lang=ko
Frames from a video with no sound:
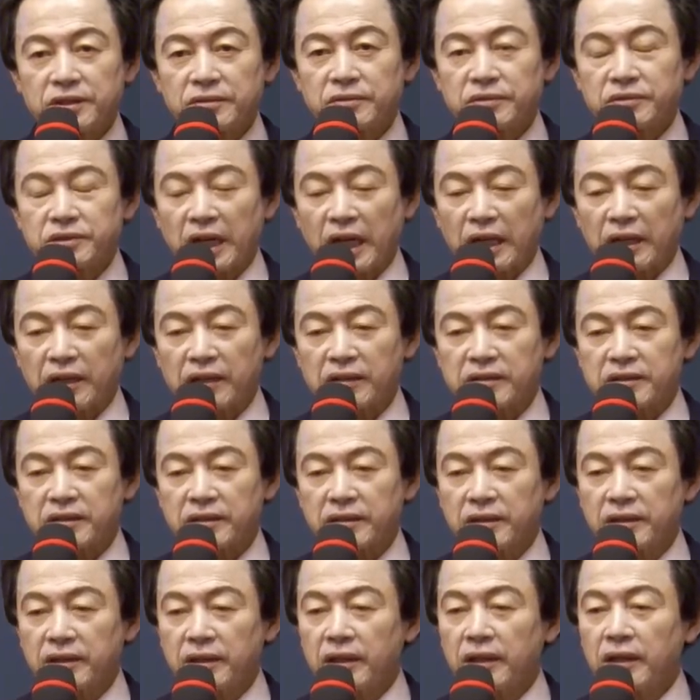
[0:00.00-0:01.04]

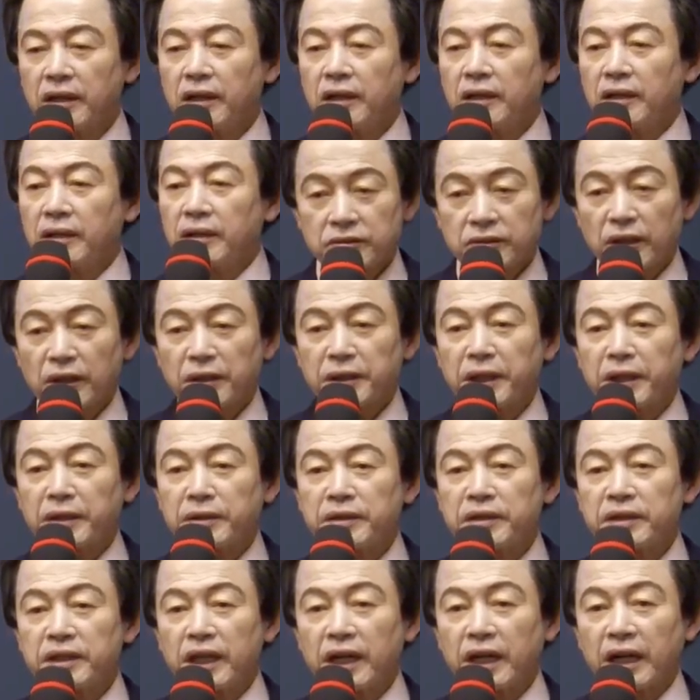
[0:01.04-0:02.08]
지구상에서
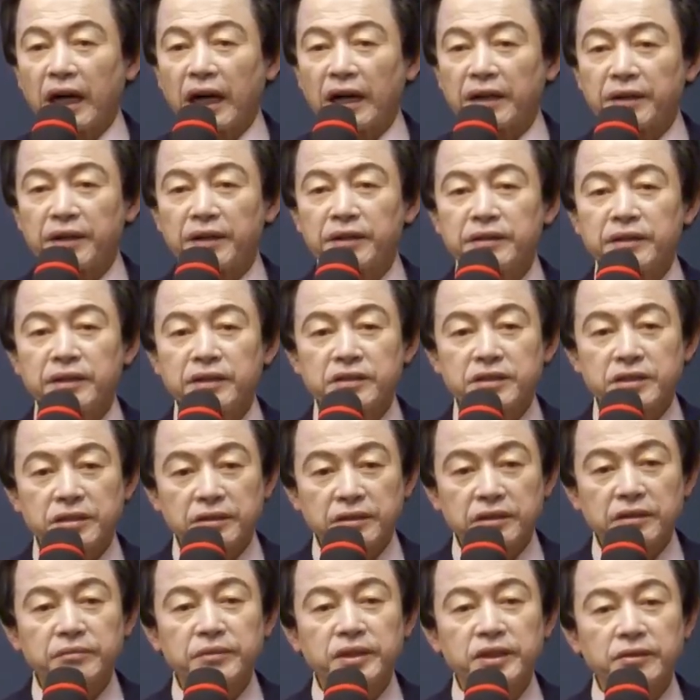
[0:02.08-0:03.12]
허경영의 강연이
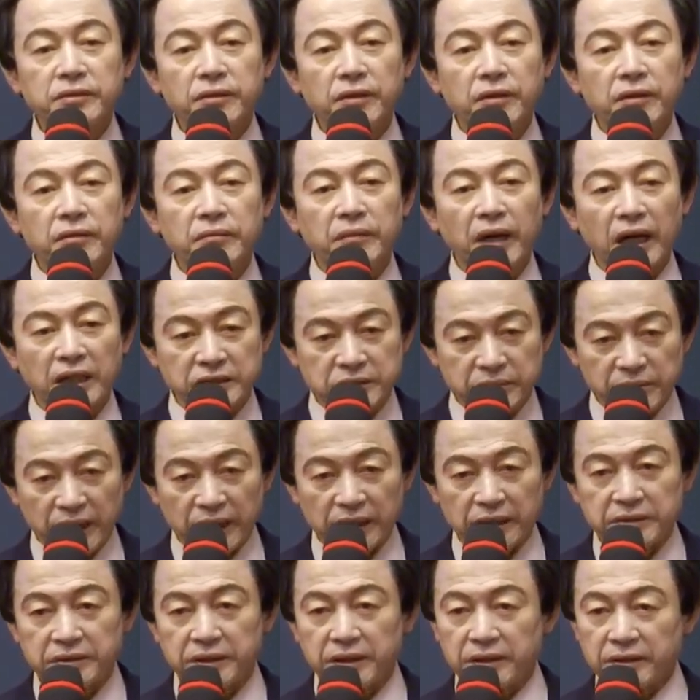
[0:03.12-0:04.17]
처음이고
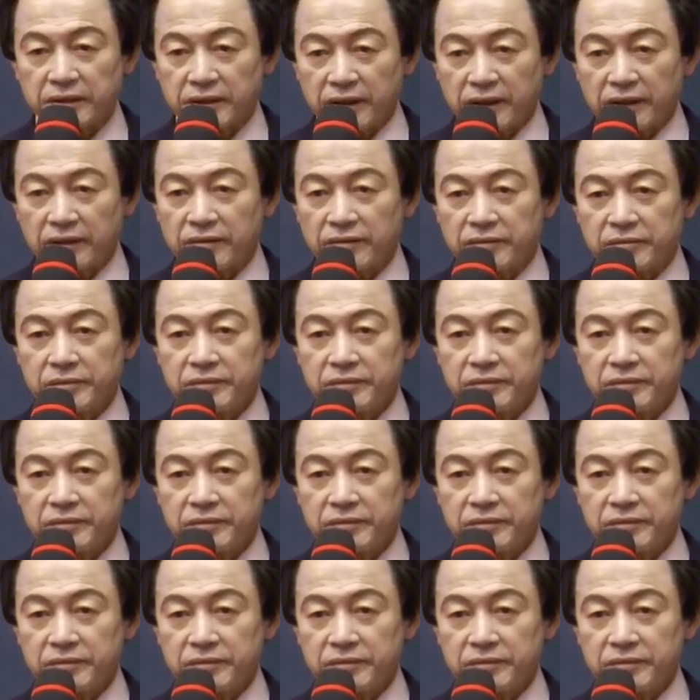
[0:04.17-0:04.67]
마지막이 될 거예요.